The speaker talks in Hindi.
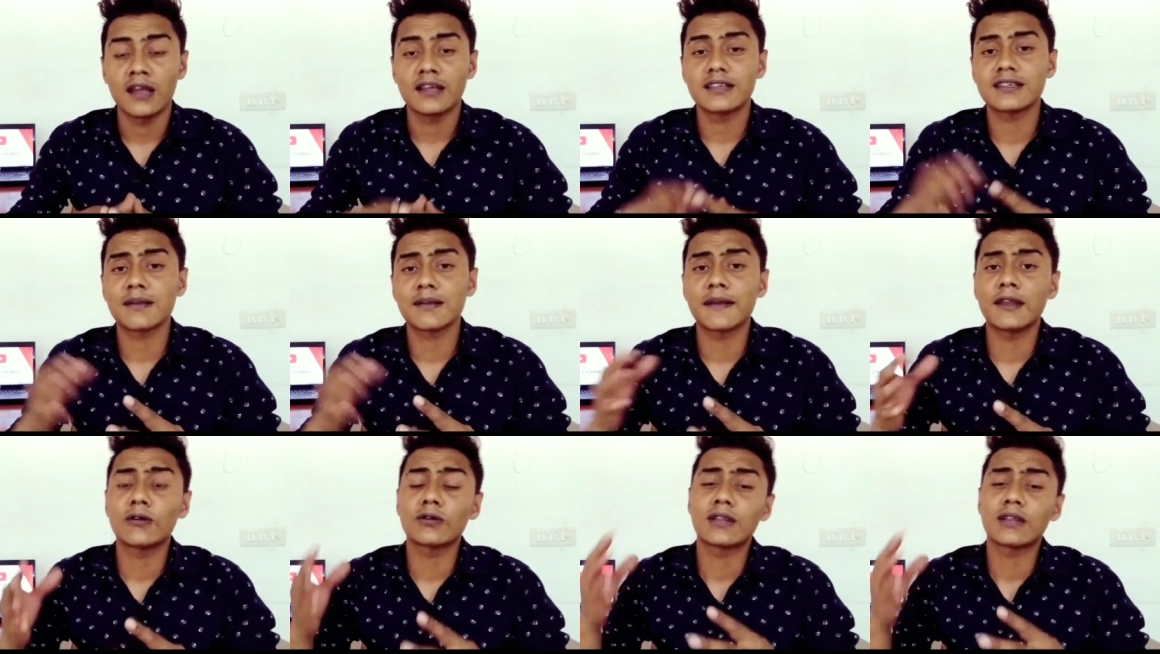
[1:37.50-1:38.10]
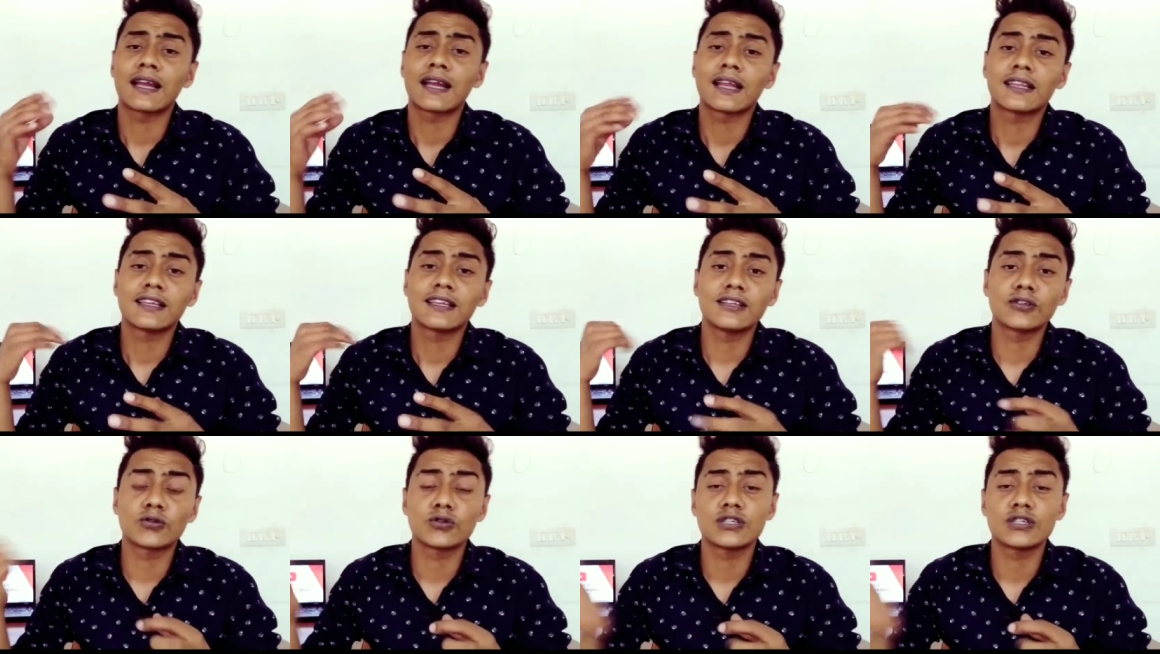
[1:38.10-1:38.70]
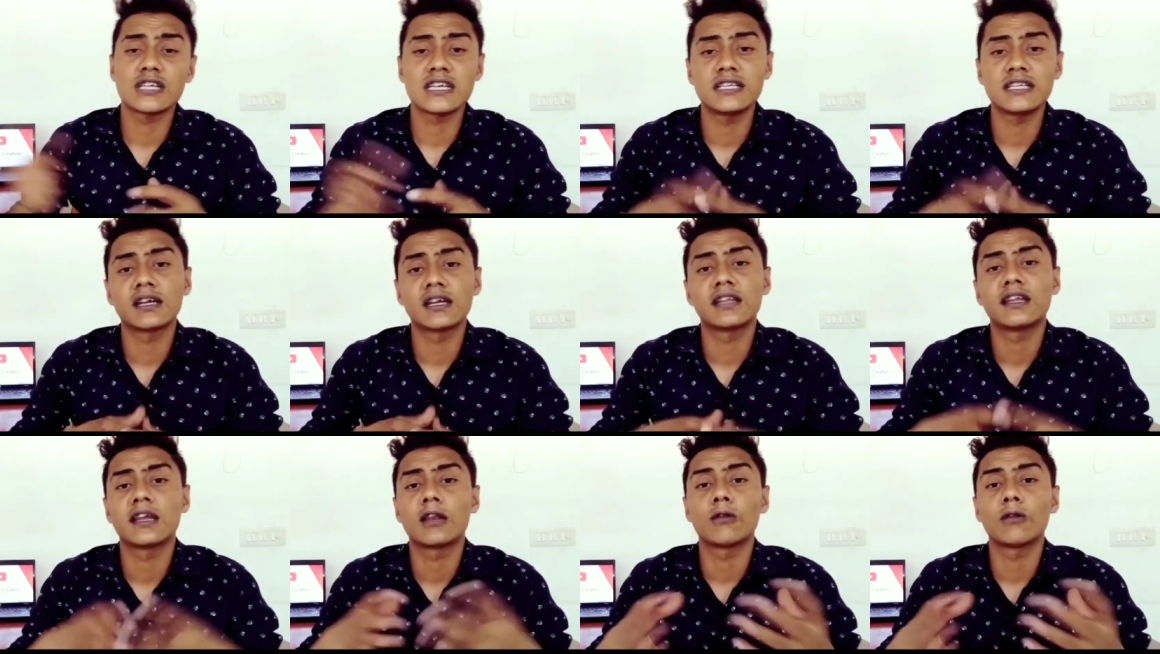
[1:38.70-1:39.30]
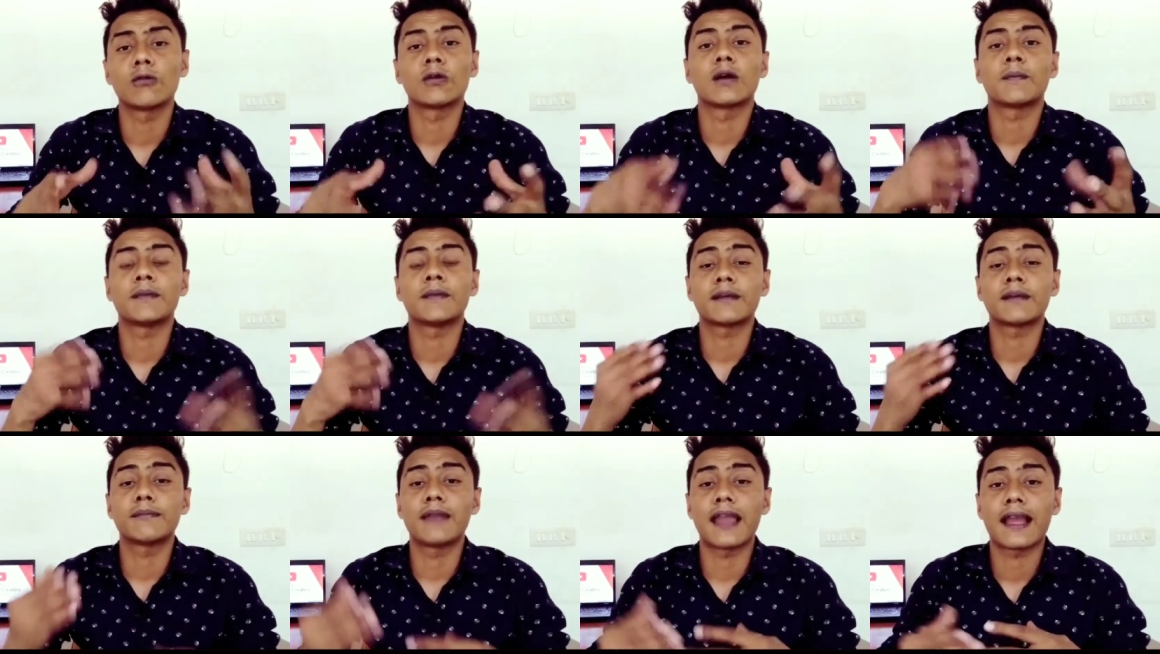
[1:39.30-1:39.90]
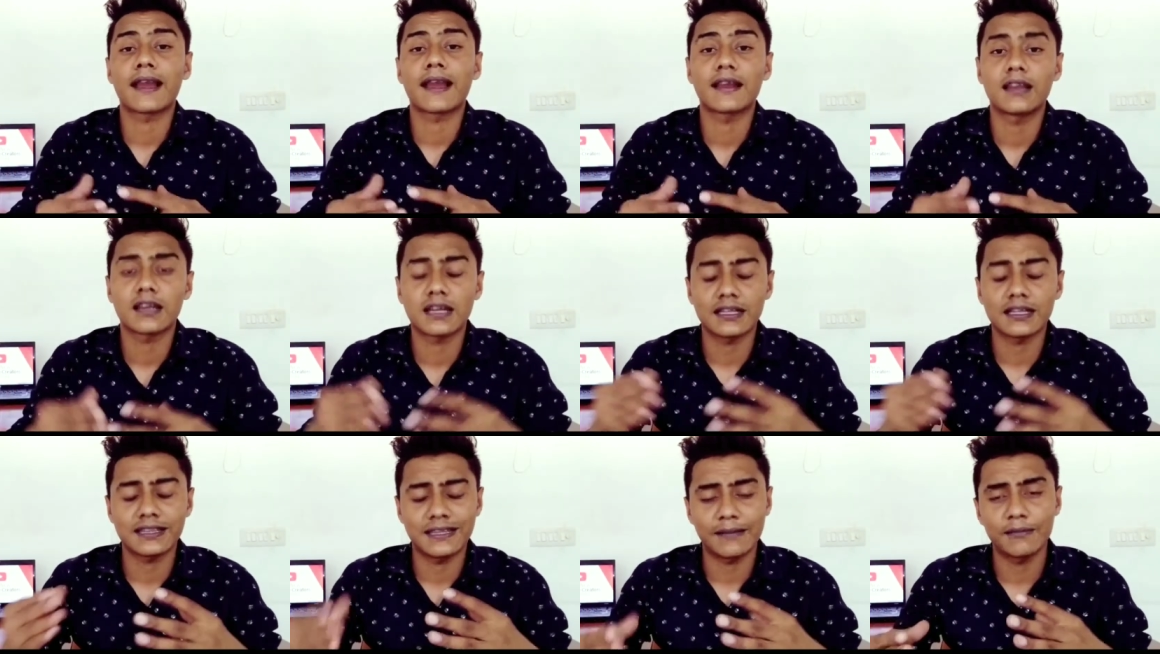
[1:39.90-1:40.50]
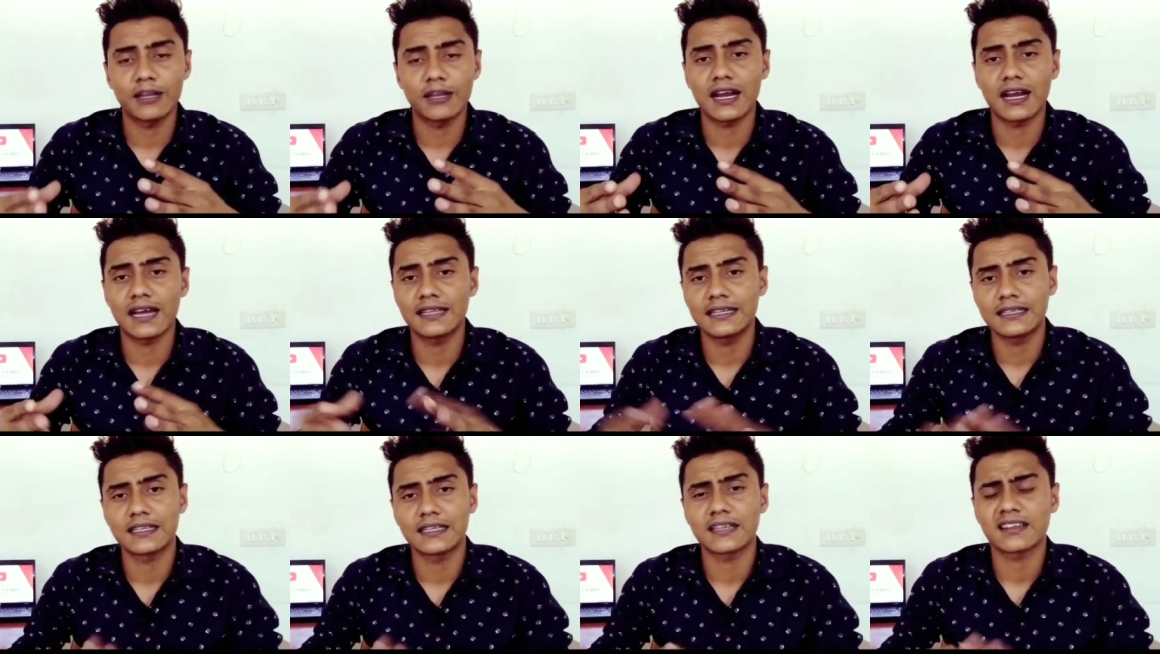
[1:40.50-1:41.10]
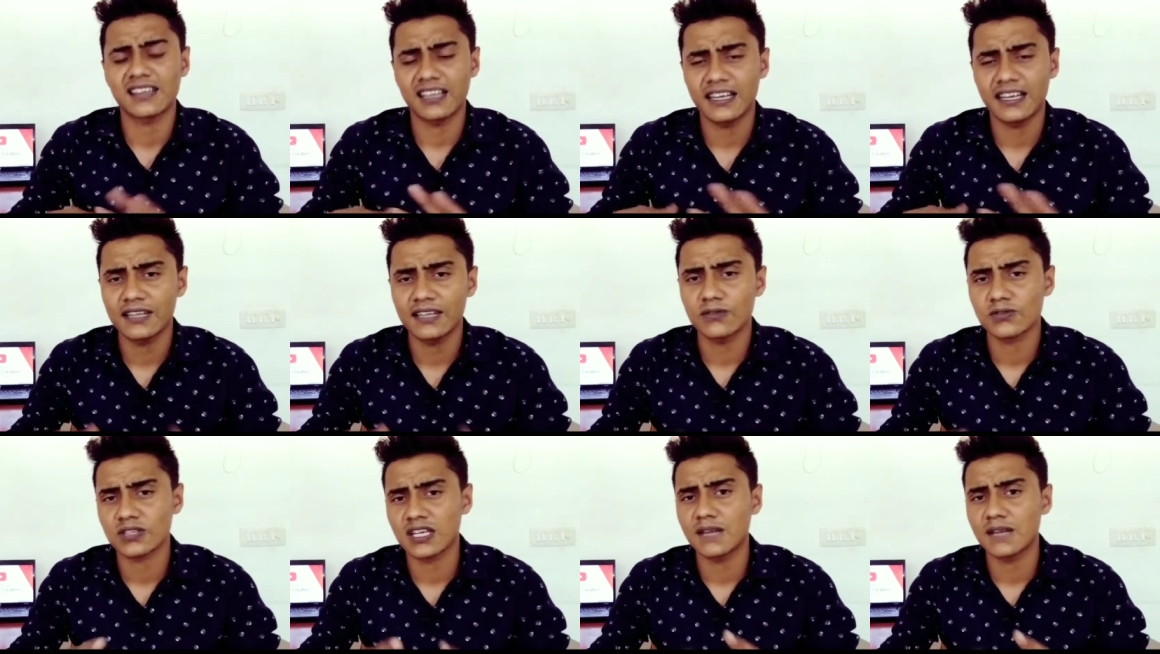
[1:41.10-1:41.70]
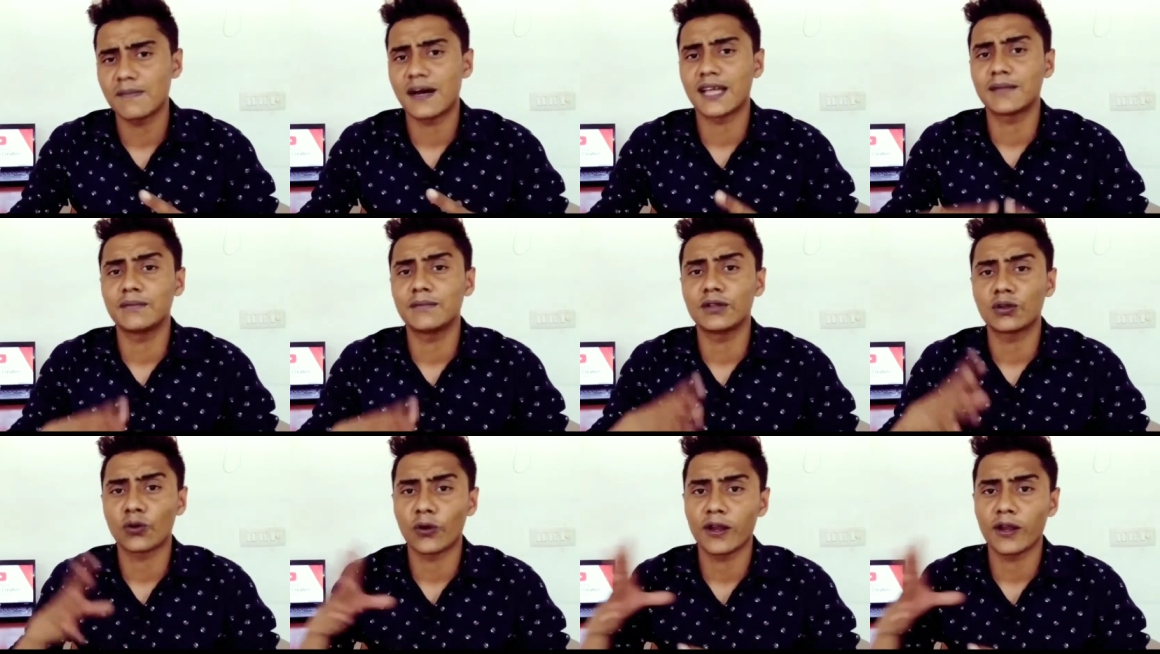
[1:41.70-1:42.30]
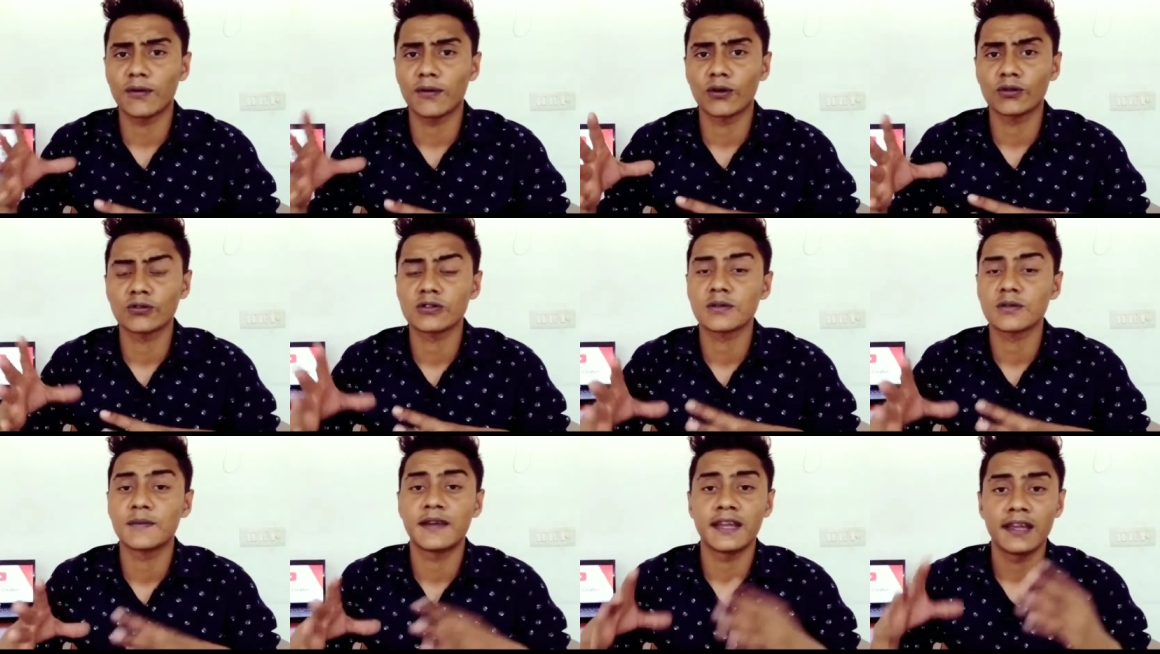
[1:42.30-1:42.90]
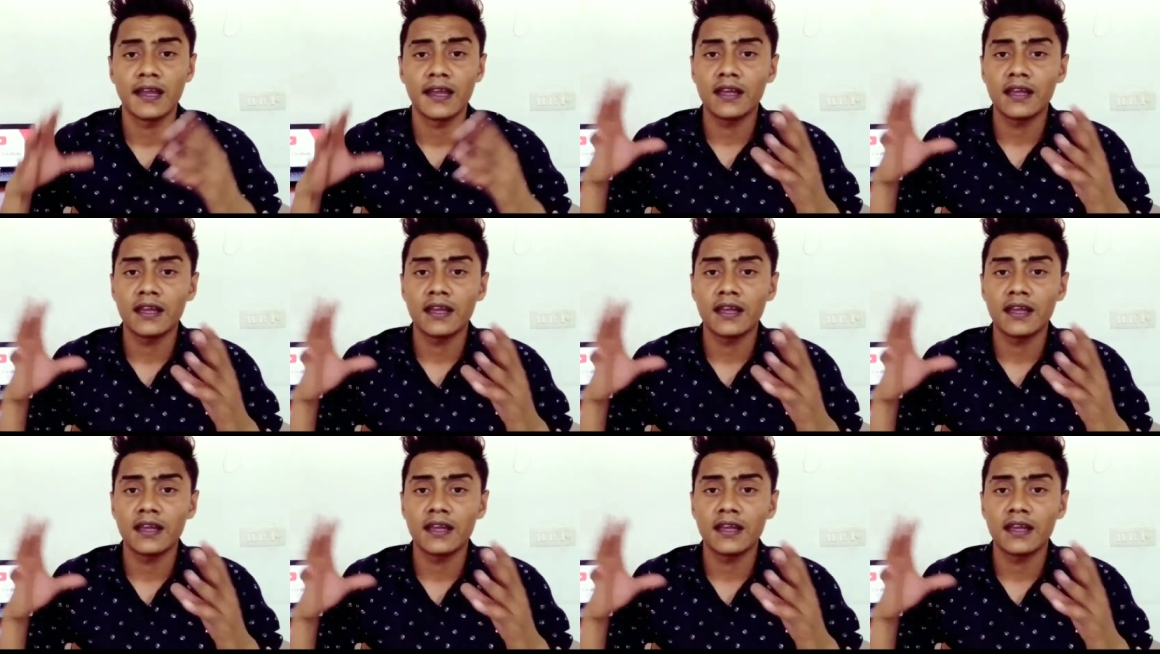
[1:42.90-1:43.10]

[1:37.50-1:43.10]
इससे पहले होता क्या था इसको चेंज करने लोग अपने ब्लैक कलर का थीम लगा देते थे लेकिन उसके बाद भी थोड़ी बहुत उसमें